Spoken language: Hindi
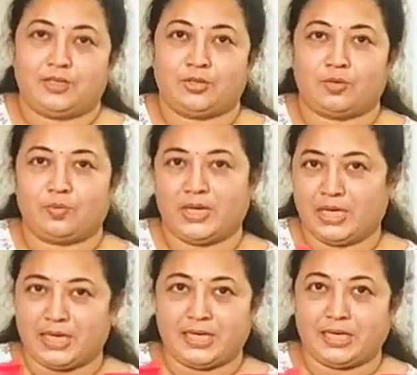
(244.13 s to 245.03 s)
तो मैं
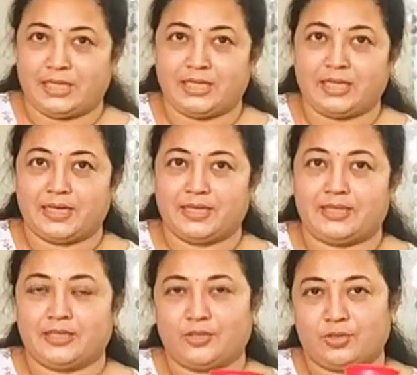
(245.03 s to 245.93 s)
लेने नहीं दे रही
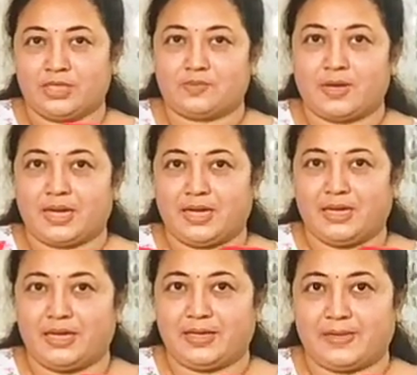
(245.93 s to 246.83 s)
थी तो इस बार
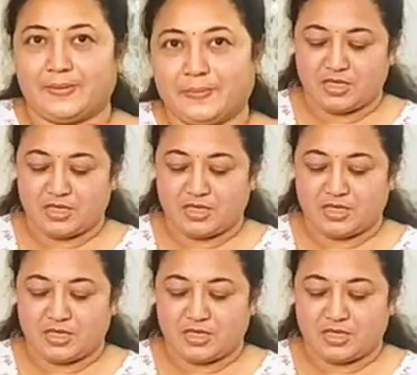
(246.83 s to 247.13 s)
ले लिए